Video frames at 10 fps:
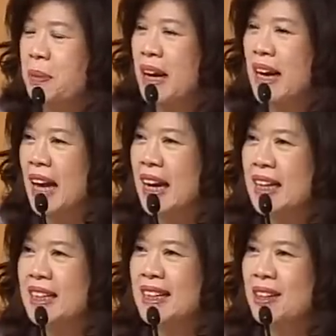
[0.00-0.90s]
พนักงาน
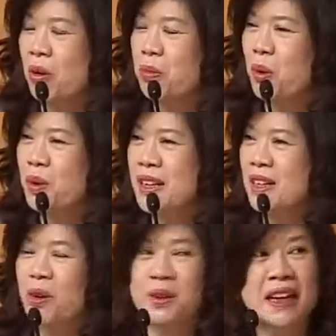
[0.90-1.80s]
IT ของโบรกเกอ
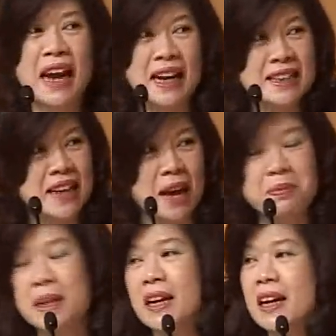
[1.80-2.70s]
ร์กับของตลาดหลักทรัพ
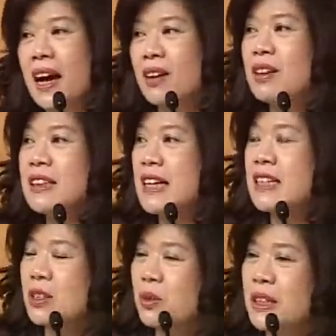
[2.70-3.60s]
ย์เนี่ยนะคะก็เทส
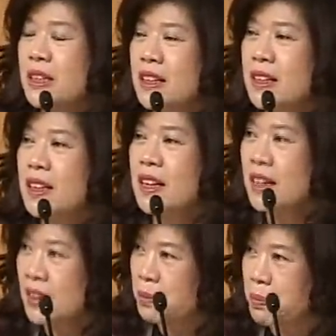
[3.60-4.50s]
กันทุกอาทิตย์ก็คือ
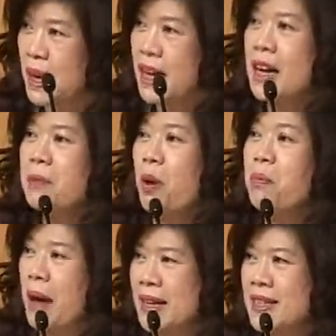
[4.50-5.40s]
เราเปลี่ยนไอ้ระบบ
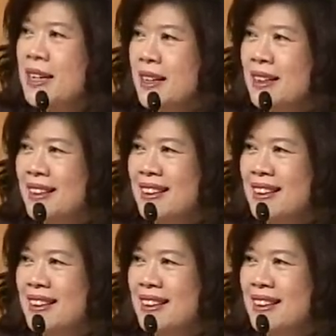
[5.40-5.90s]
แมทชิ่ง